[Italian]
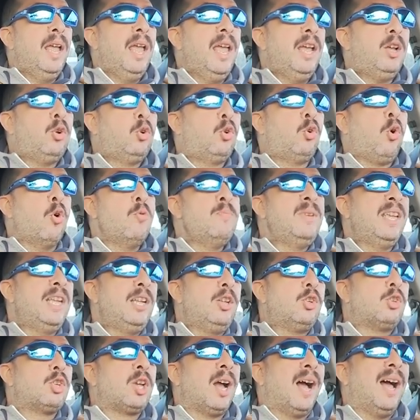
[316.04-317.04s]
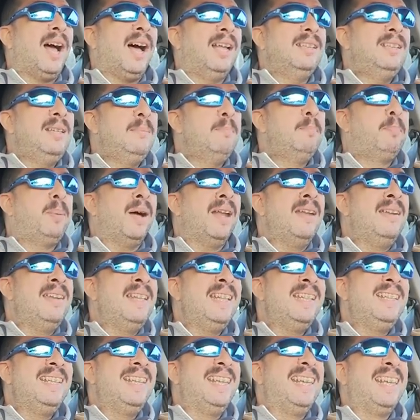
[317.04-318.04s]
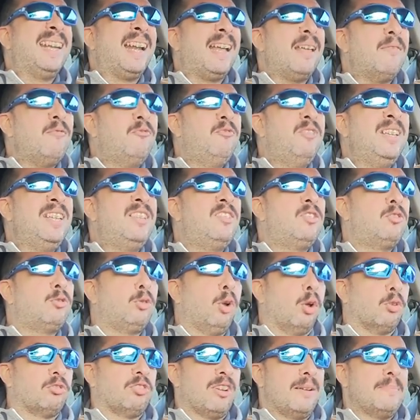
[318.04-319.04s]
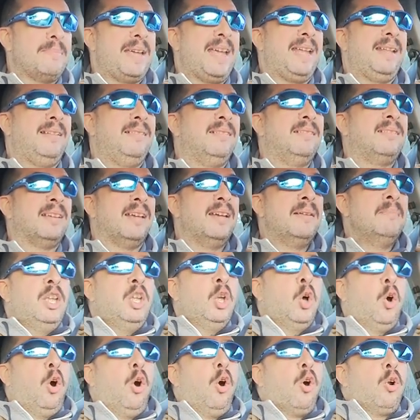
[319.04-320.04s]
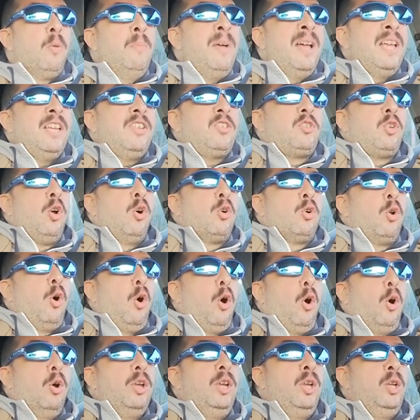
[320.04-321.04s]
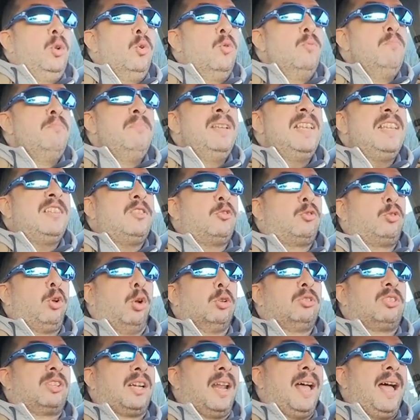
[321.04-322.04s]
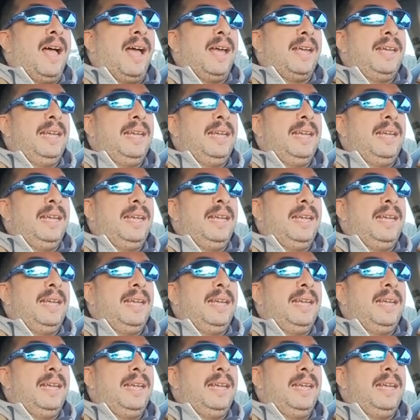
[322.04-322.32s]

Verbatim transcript: e comincia ad impallidire vistosamente. Io ormai sono in un misto tra